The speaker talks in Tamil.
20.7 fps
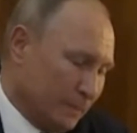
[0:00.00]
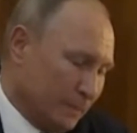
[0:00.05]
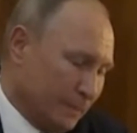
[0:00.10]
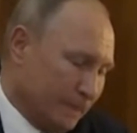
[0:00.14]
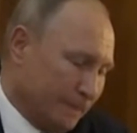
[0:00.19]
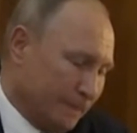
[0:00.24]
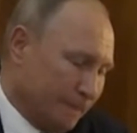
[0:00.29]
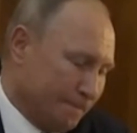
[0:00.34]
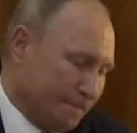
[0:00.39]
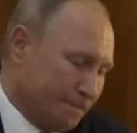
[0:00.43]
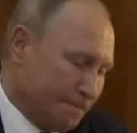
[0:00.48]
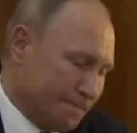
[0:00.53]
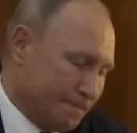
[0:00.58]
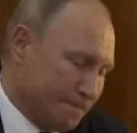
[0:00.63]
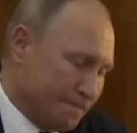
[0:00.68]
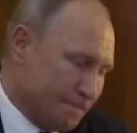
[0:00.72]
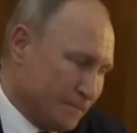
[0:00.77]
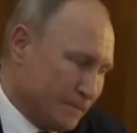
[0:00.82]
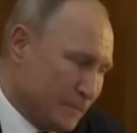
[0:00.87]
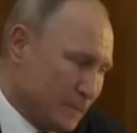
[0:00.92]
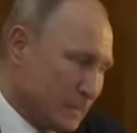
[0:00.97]
சரி ஓகே நம்ம
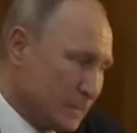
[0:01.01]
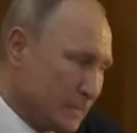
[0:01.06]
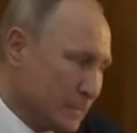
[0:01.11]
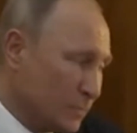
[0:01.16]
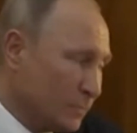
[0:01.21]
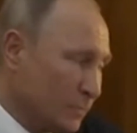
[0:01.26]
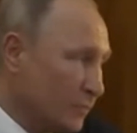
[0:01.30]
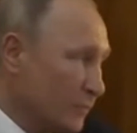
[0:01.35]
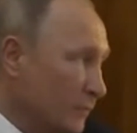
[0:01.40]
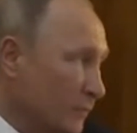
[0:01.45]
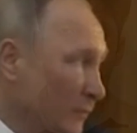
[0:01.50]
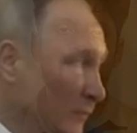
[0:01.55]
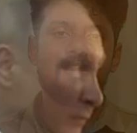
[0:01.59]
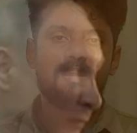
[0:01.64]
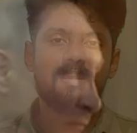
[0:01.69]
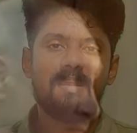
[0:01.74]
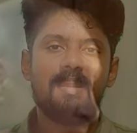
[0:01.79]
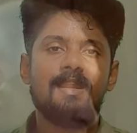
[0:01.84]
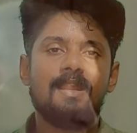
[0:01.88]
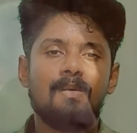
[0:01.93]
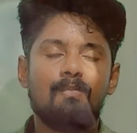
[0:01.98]
பேச்சுவார்த்தைக்கு வரலாம்
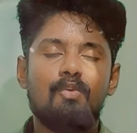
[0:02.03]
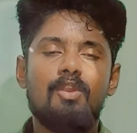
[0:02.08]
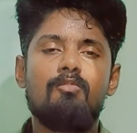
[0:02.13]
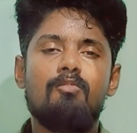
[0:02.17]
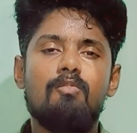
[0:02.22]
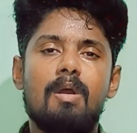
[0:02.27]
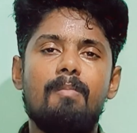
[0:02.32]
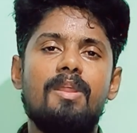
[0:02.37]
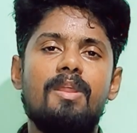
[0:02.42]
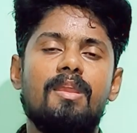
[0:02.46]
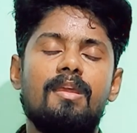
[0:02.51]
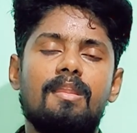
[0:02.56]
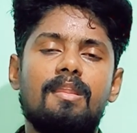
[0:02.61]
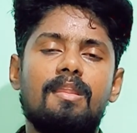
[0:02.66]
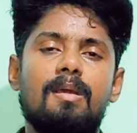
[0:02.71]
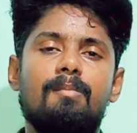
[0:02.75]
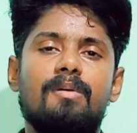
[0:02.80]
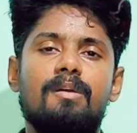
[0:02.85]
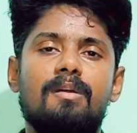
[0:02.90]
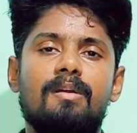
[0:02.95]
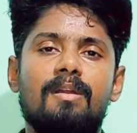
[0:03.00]
இதுக்கு என்ன முடிவு அப்படிங்கிறத
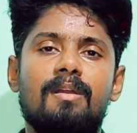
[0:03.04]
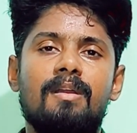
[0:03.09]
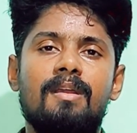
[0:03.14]
நம்ம